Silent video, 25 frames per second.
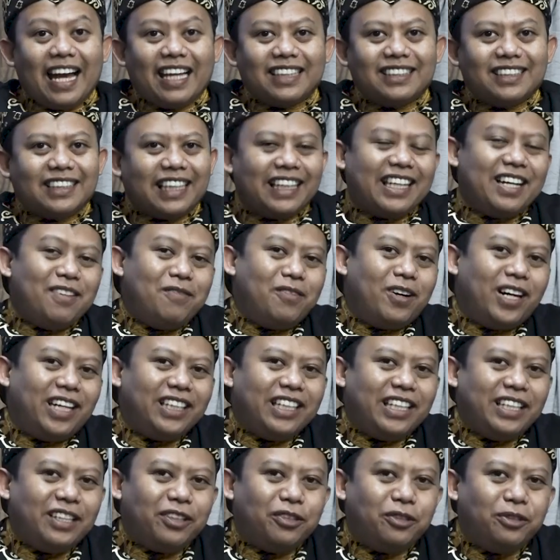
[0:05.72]

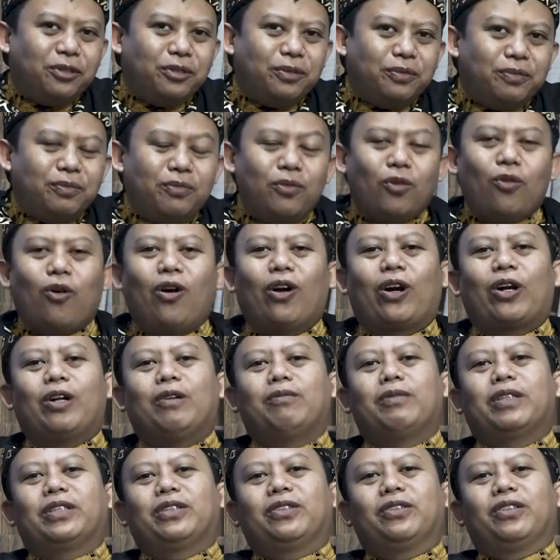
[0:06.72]
Assalamualaikum
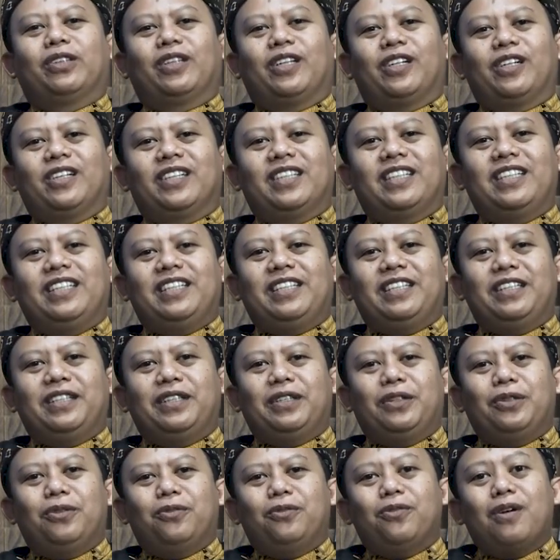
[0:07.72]

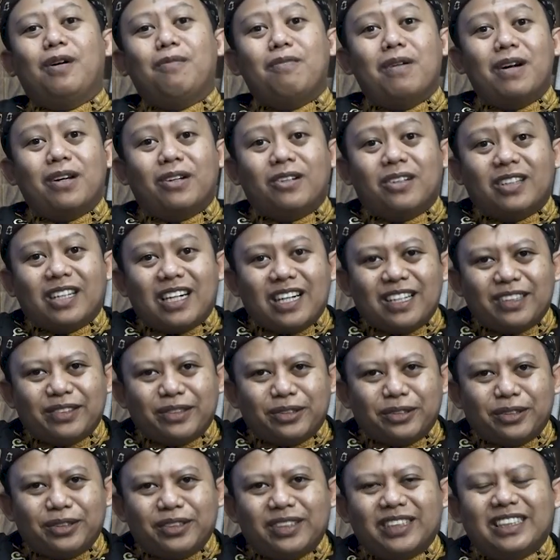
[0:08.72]
warahmatullahi
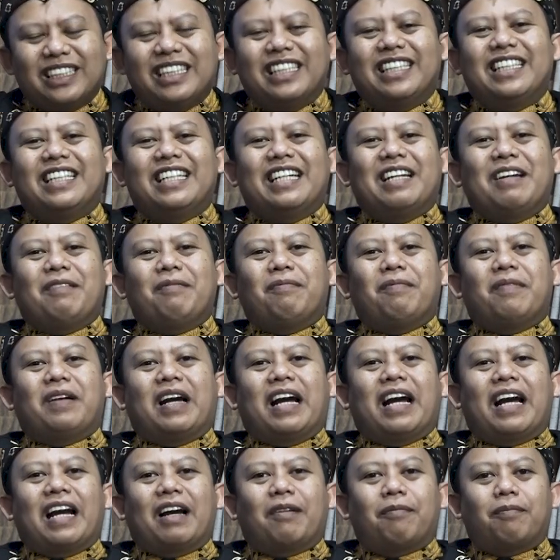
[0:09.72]
wabarakatuh.
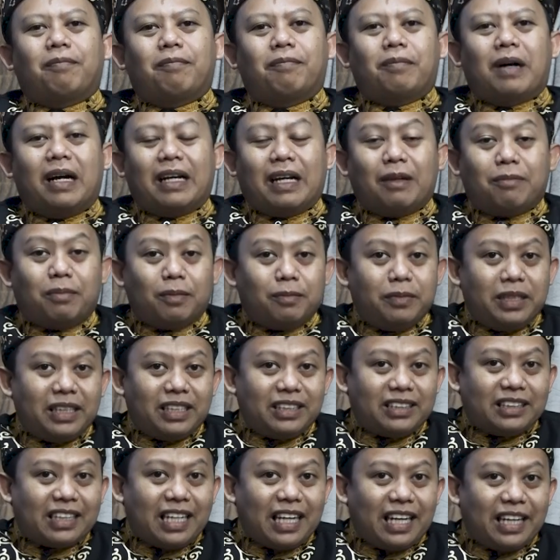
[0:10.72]
Para
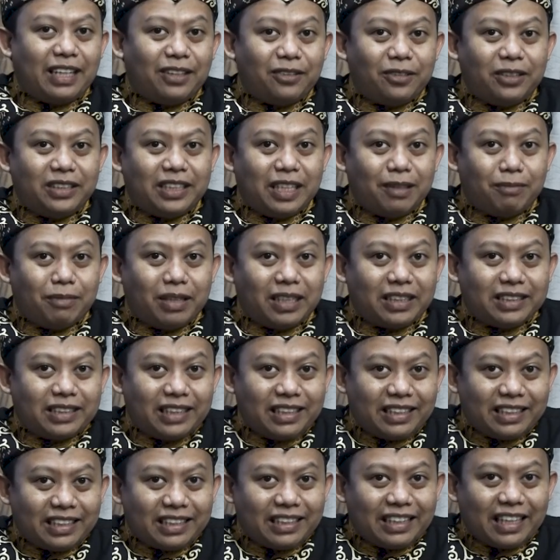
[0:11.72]
pemirsa NU Jabar
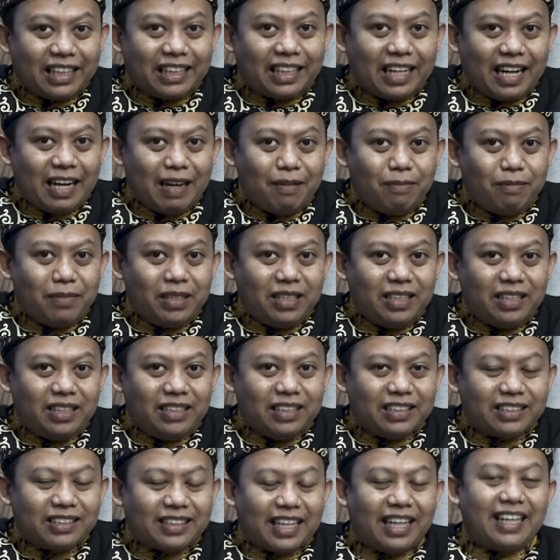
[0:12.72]
Channel yang
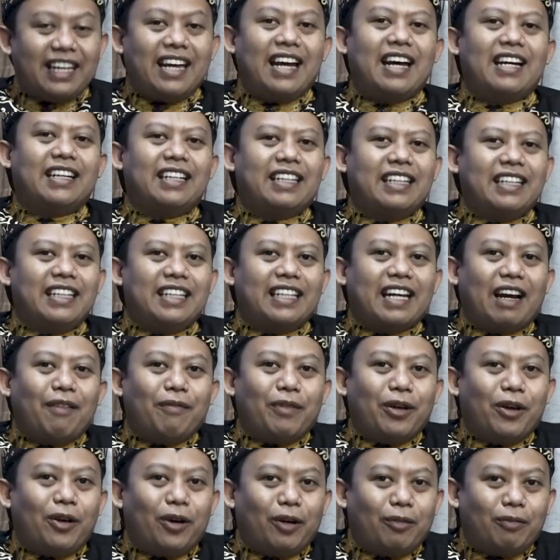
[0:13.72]
kami sayangi,
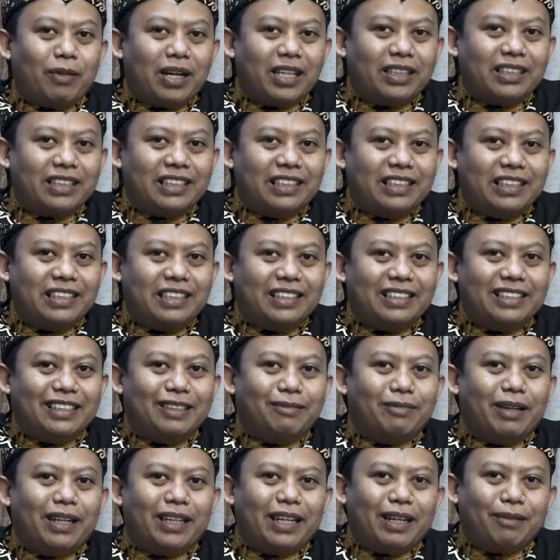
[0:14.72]
kami hormati
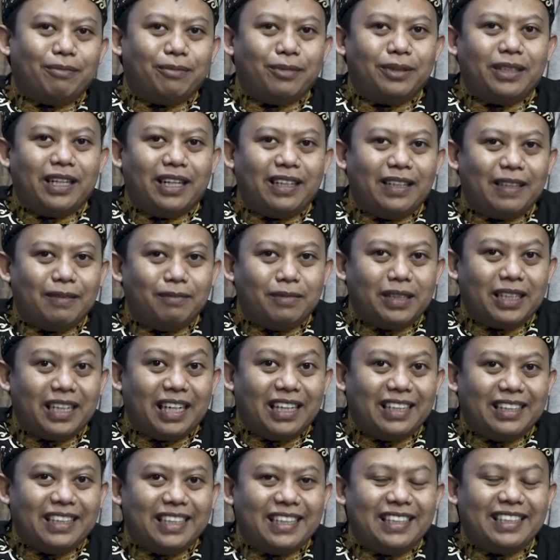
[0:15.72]
dimanapun Anda
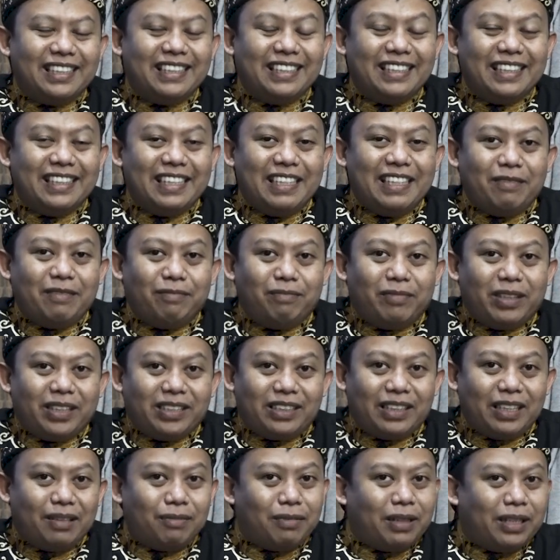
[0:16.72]
berada,
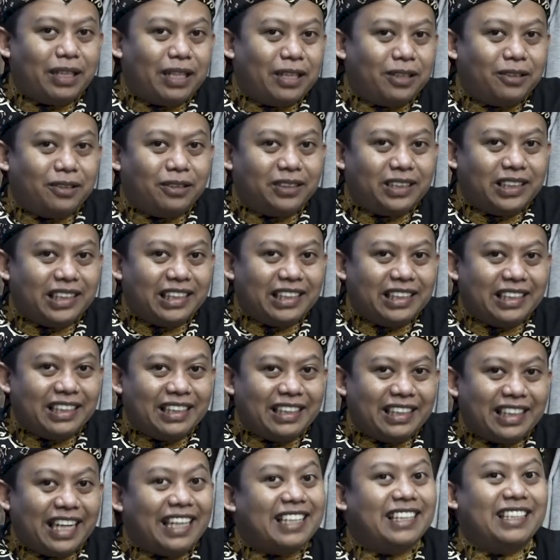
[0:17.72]
masih
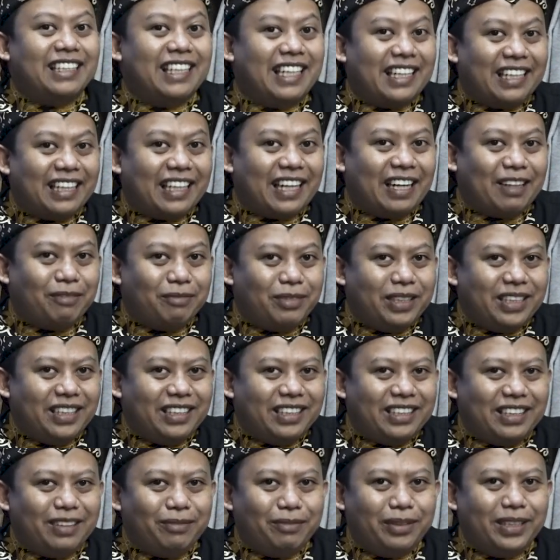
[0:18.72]
mengikuti kajian
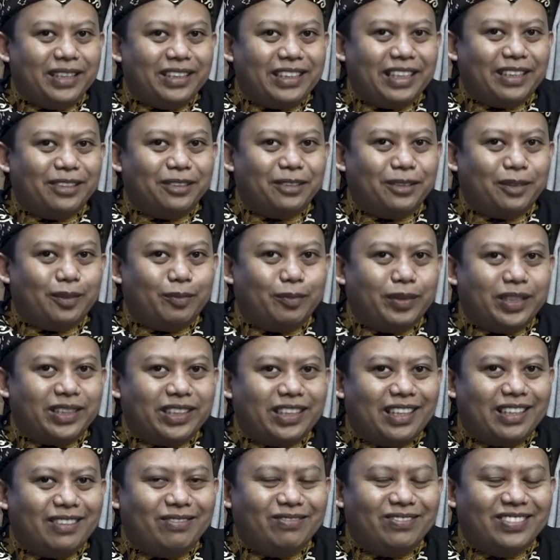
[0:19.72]
kami di Bincang Hukum
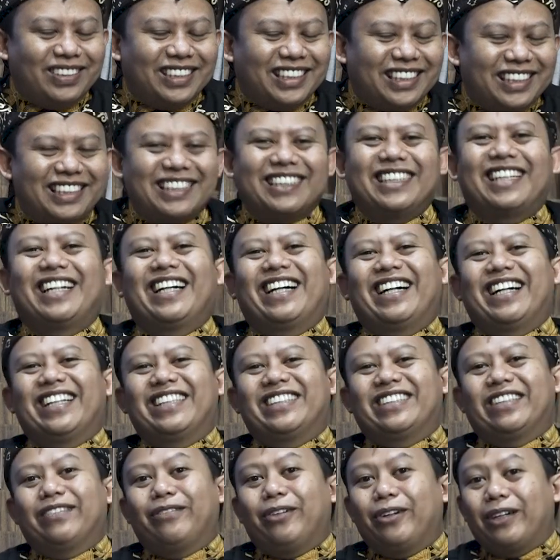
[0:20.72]
Islam.
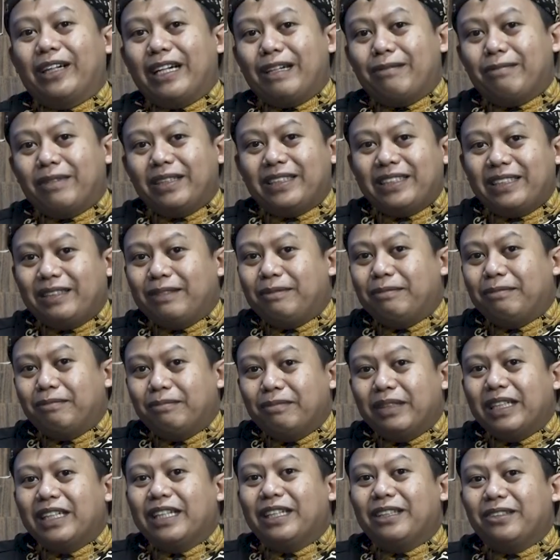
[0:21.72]
Ah, semoga masih
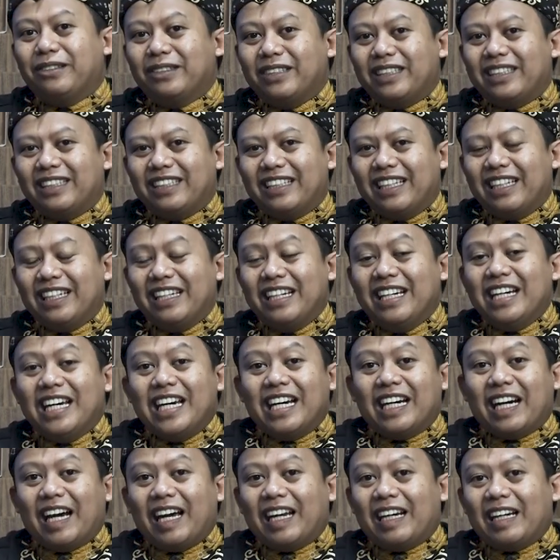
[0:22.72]
mengikuti ya,
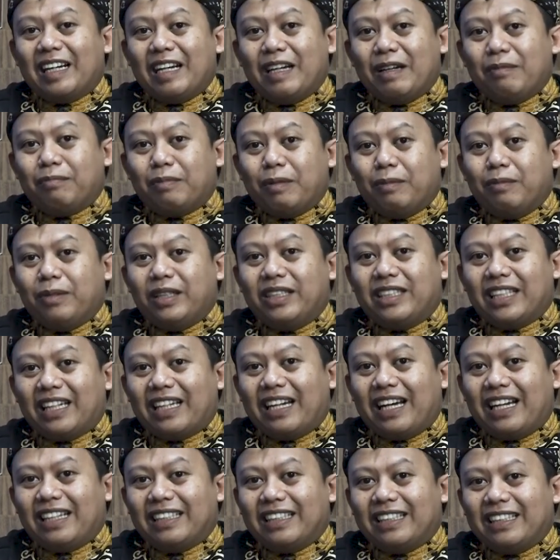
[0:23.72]
karena
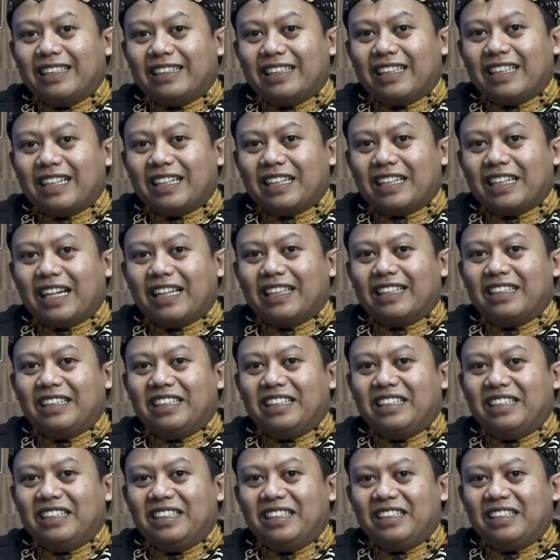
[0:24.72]
pembicaraan kita kali
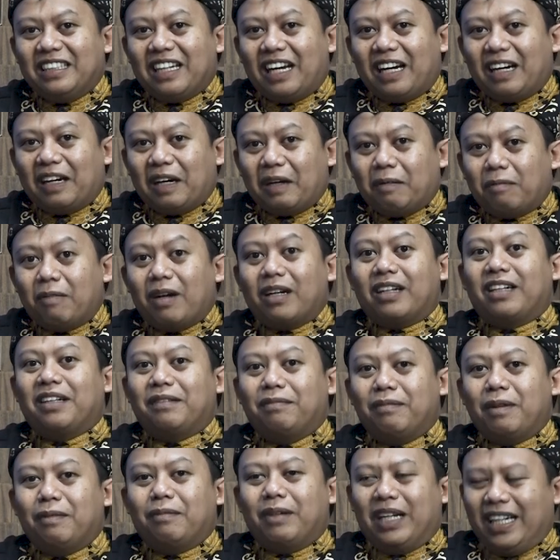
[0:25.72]
ini akan
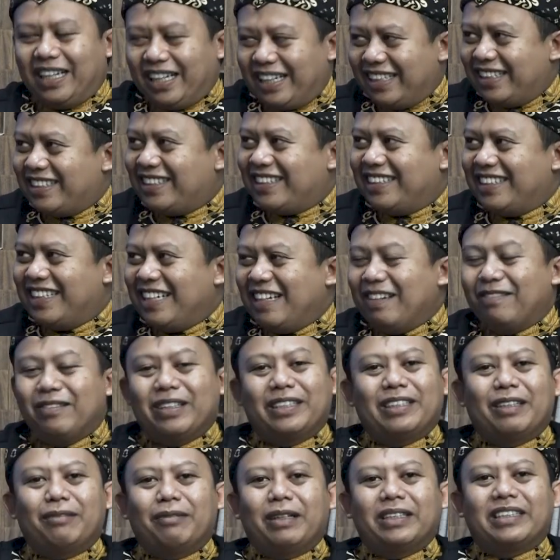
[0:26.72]
makin memanas.
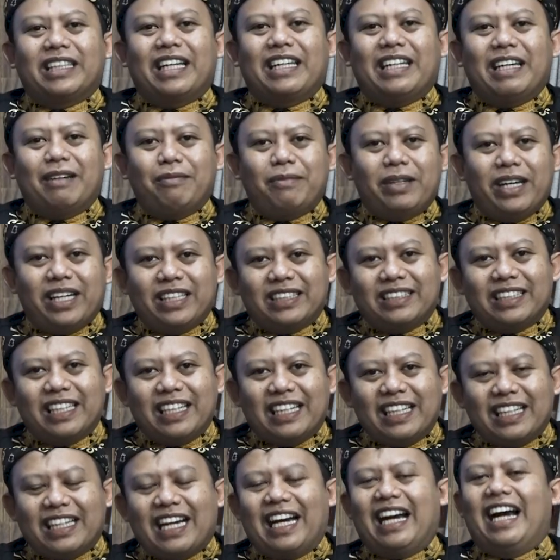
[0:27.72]
Bersama saya
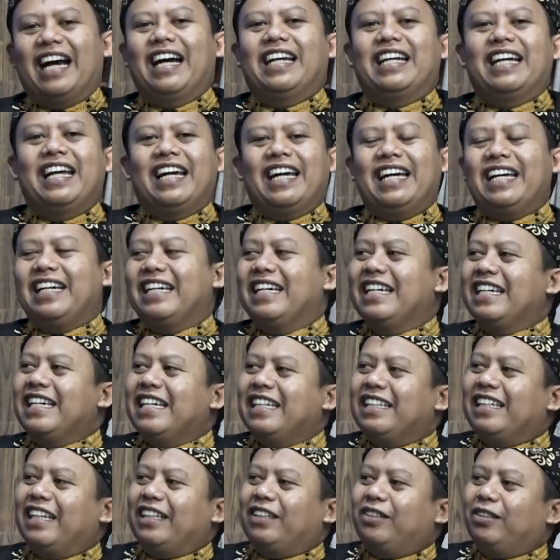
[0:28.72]
biasa, Kang Adha,
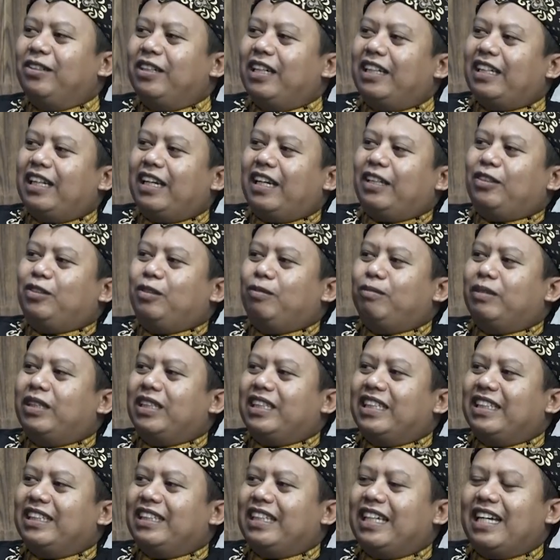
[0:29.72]
dan juga
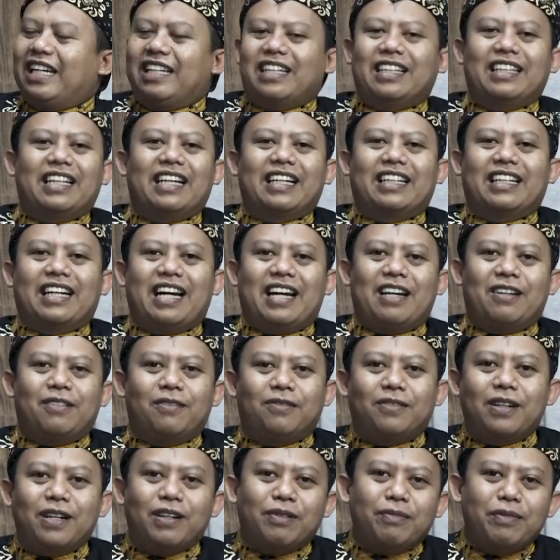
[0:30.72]
narasumber kita adalah
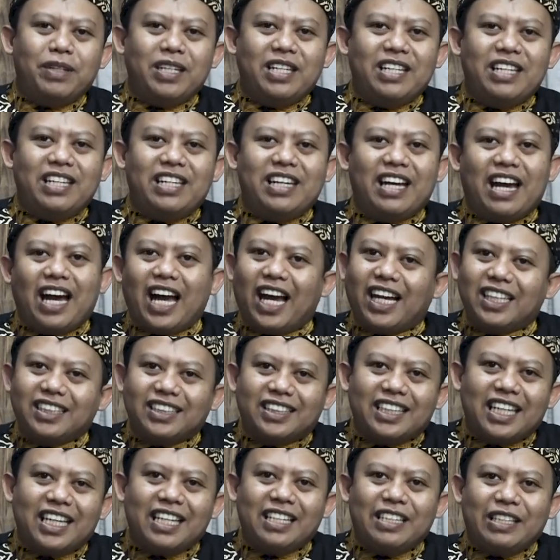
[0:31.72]
Kang Fahmi
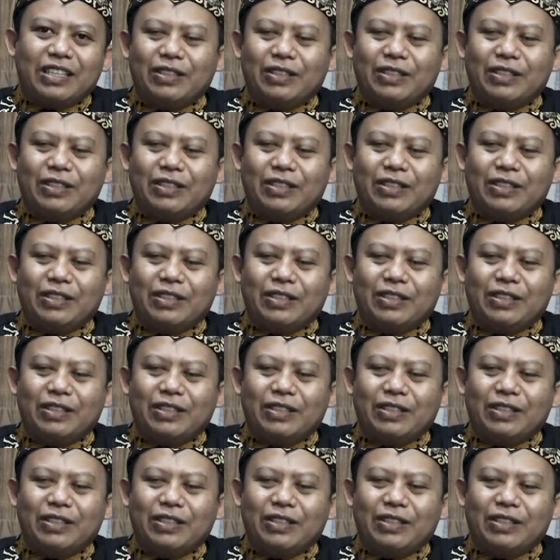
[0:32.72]
Hasan